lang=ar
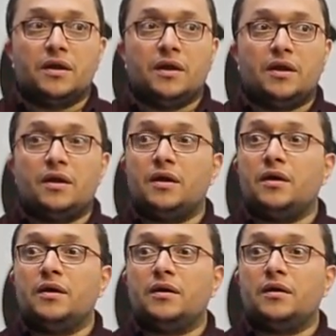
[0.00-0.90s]

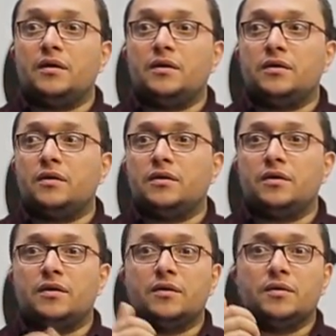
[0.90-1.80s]

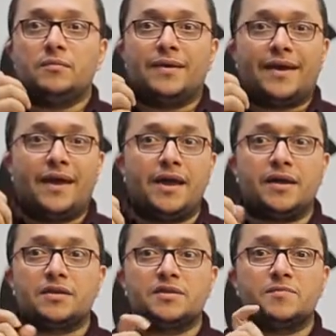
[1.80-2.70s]
آه اخاخ
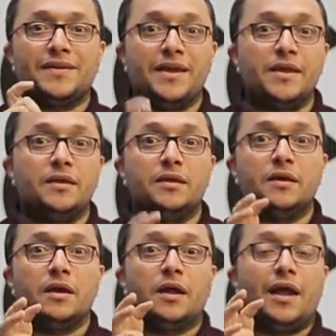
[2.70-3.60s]
سبراي
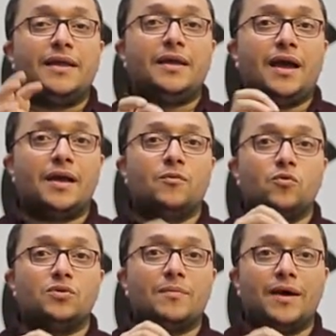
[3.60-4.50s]
اي حاجه
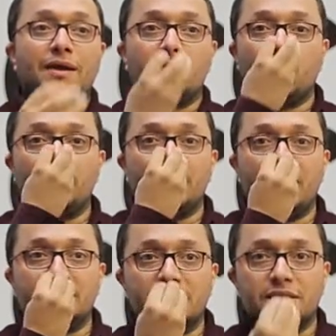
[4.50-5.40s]
موجوده معاك المهم انها
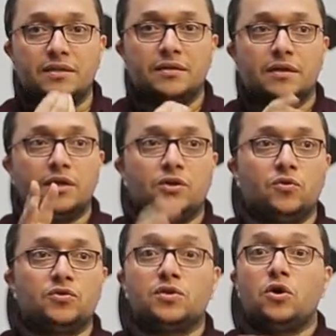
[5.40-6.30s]
تغسل
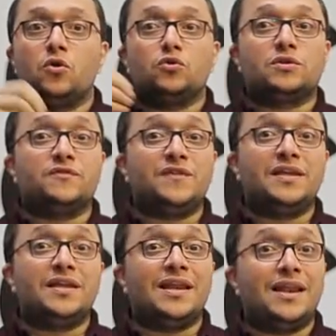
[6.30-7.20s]
النوز
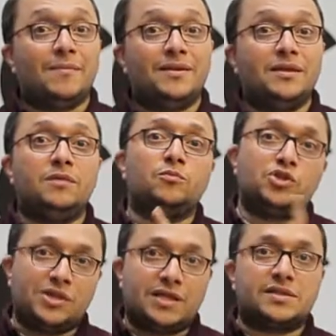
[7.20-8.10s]
اتروفين اللبني
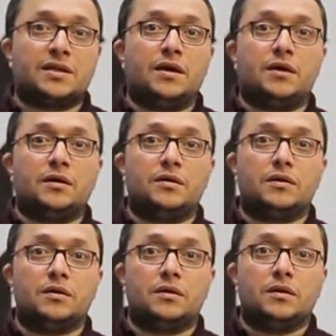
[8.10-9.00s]
مش الازرق
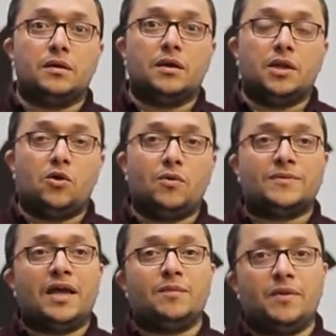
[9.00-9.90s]
اللي هو
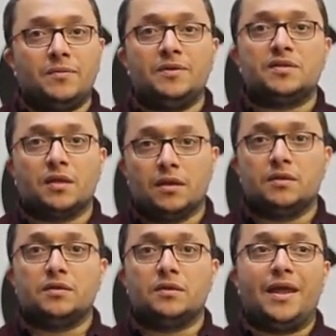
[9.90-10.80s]
بتاع البيبي
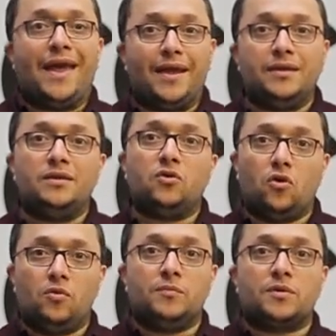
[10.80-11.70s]
صلاين لاي
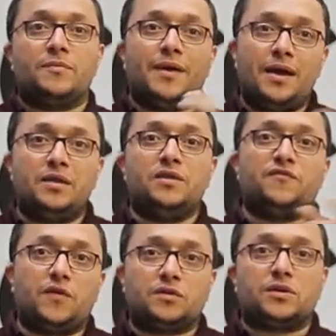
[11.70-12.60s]
عمر باي
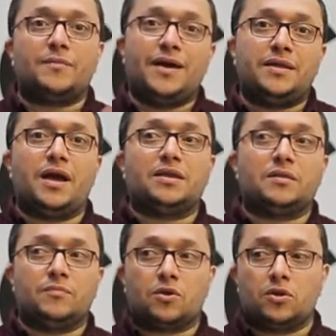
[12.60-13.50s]
فتره باي
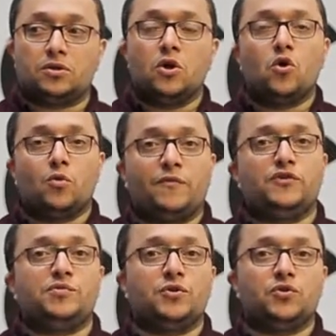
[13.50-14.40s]
عدد مرات
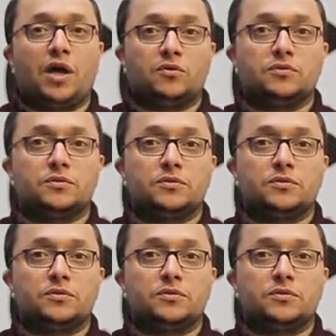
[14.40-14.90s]
ومفيش منه تعود